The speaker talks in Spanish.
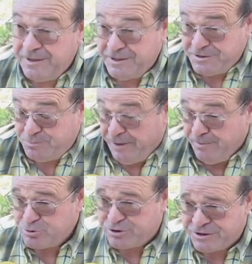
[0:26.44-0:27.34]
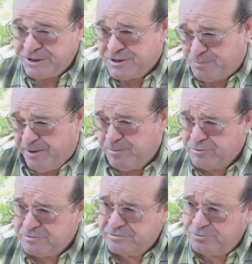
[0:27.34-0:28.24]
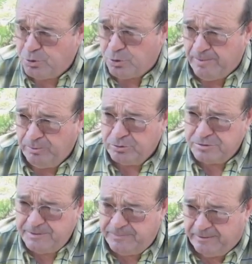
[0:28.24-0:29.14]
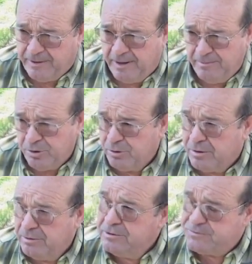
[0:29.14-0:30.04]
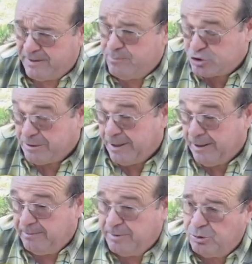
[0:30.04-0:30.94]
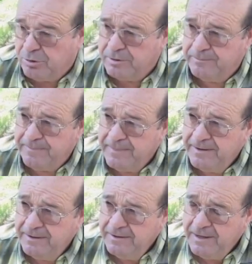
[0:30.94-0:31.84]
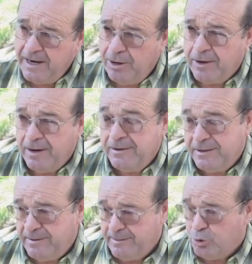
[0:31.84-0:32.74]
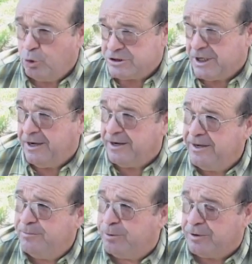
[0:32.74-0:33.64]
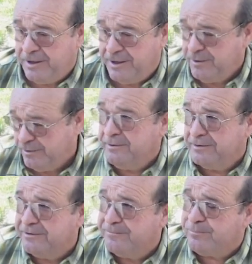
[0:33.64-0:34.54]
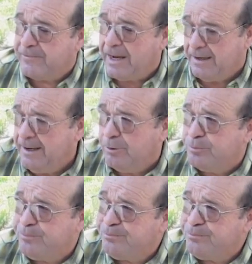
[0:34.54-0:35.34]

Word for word: Esperemos que sí, esperemos. Todo cambio siempre va mejor, ¿no? Esperemos que vaya mejor. Ahora, ya veremos lo que sale aquí, porque hay, hay lío.